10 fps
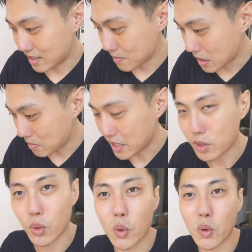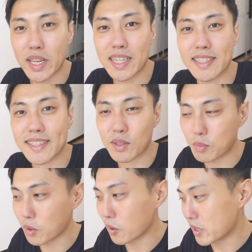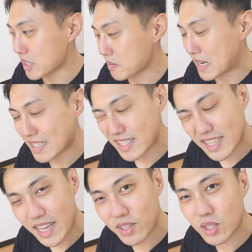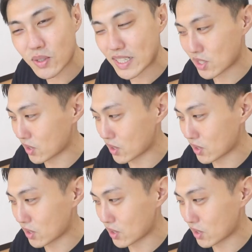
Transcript: でまあ毎度恒例なんですけども、まあ、捨てるのは